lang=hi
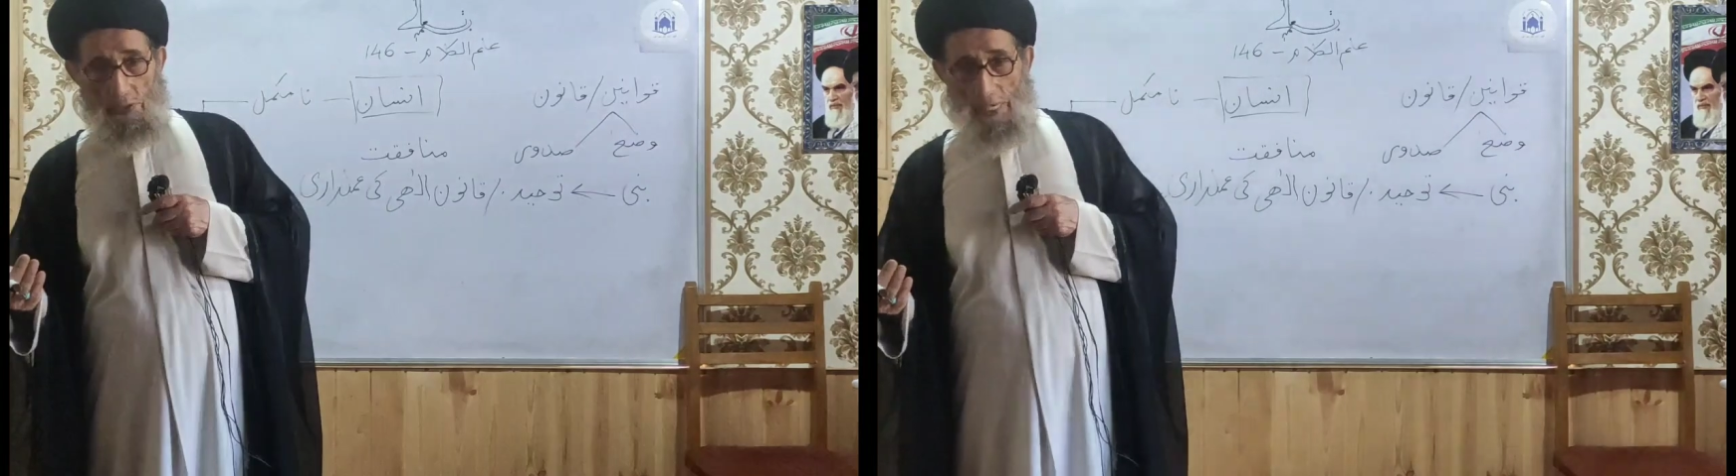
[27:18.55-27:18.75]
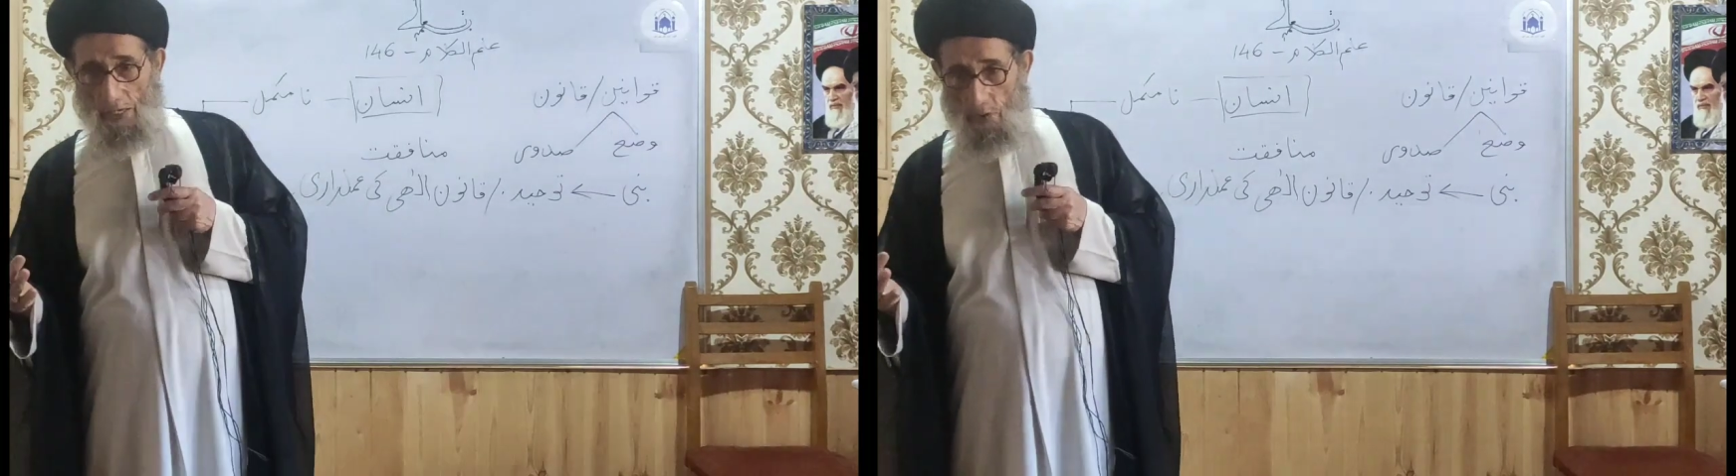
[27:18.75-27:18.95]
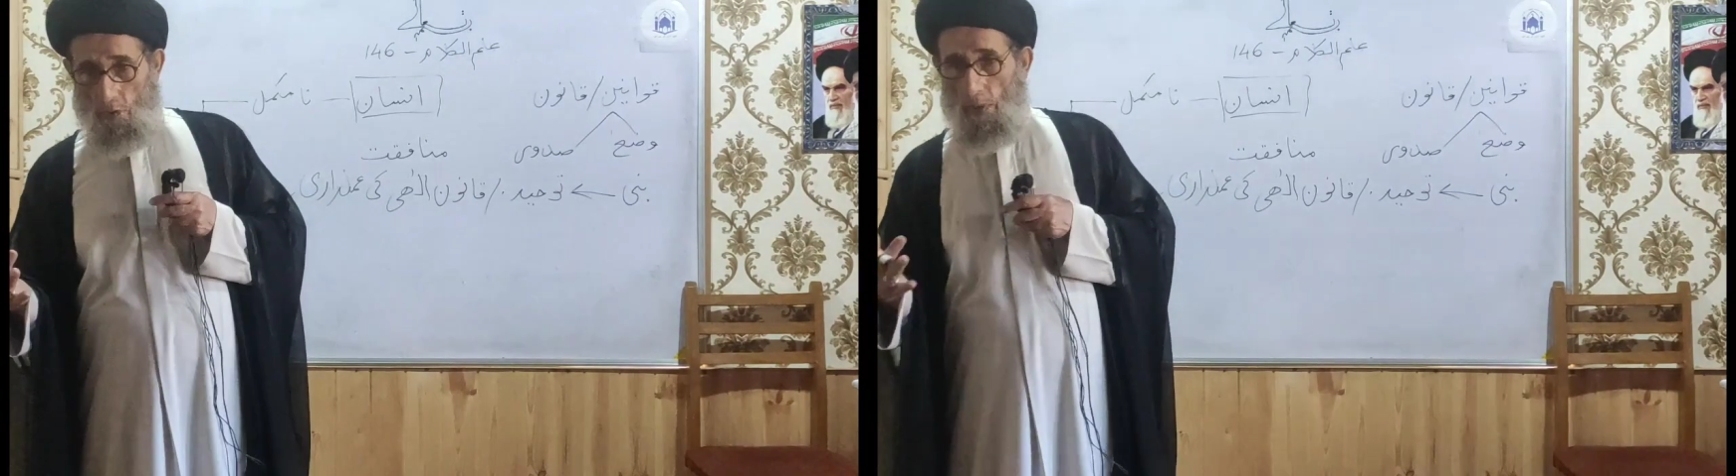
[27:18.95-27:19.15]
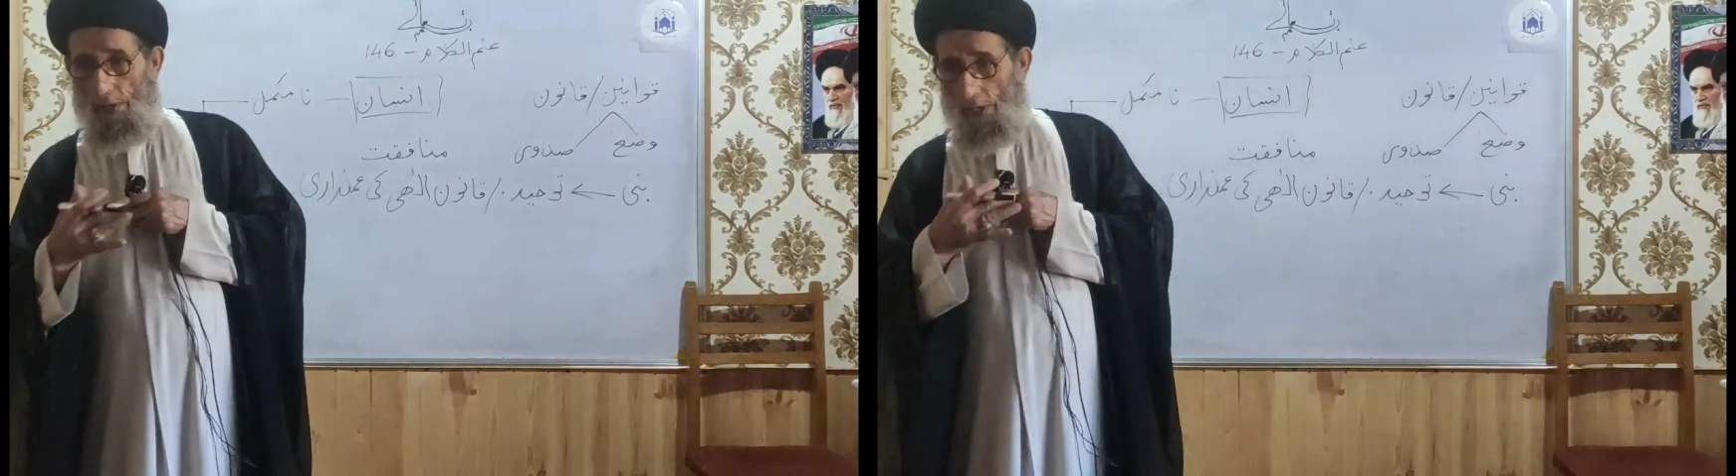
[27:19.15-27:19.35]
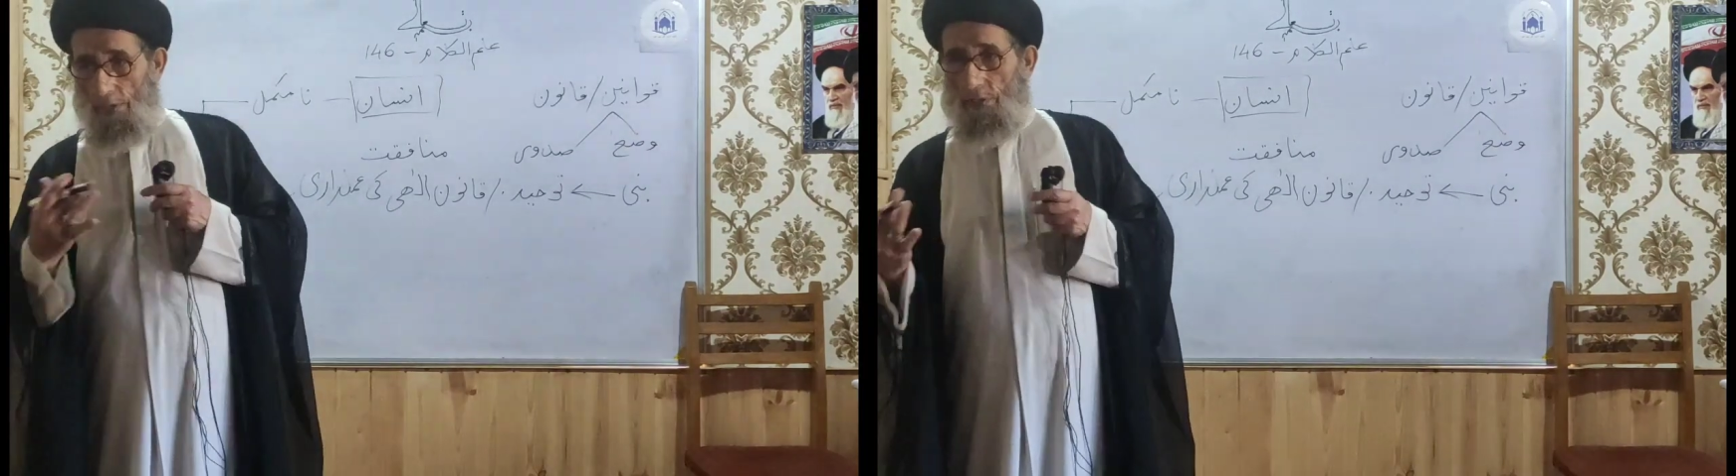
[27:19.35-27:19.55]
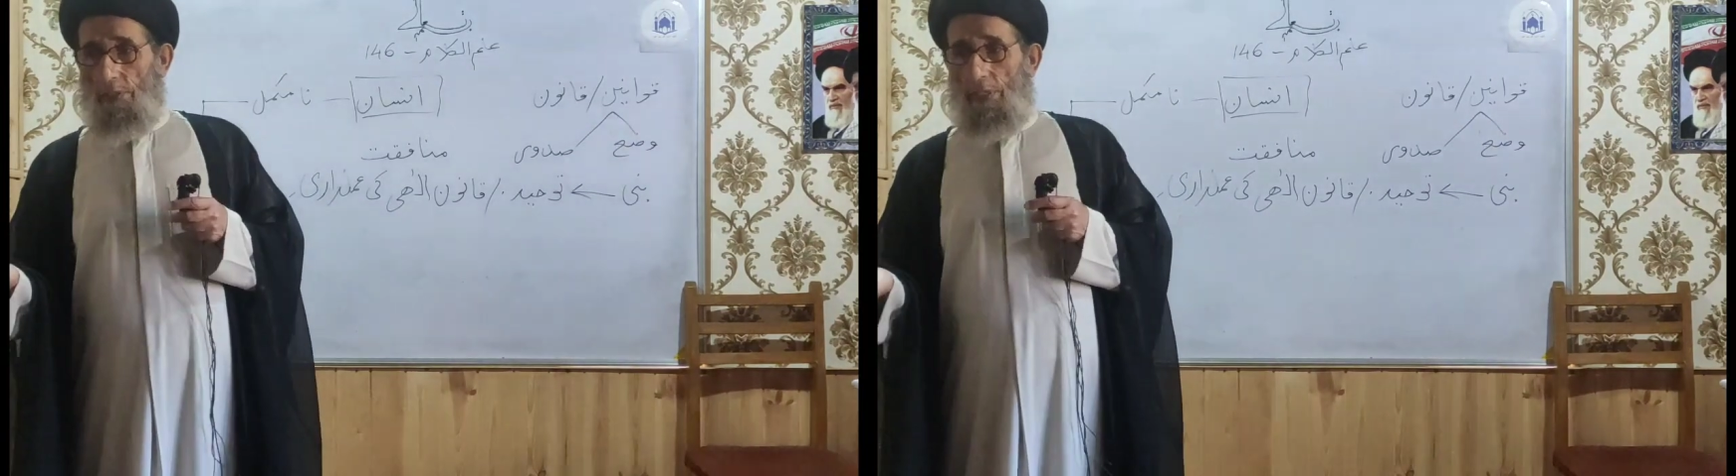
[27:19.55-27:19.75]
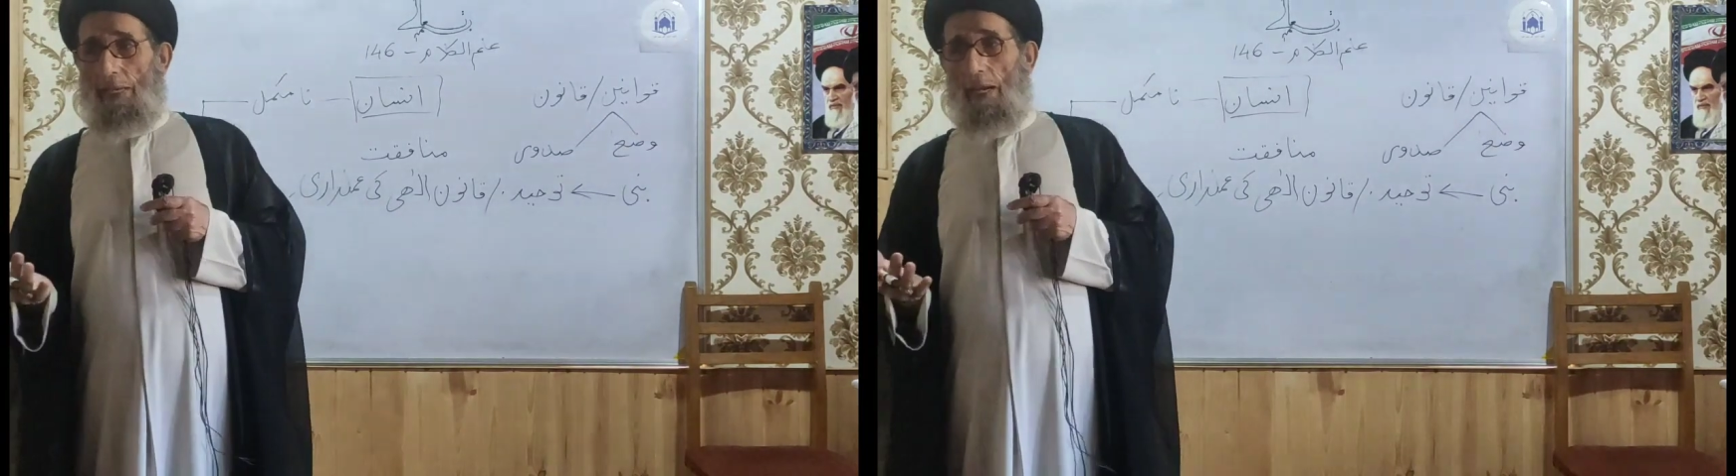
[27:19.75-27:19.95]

सेक्सुअल रिलेशन है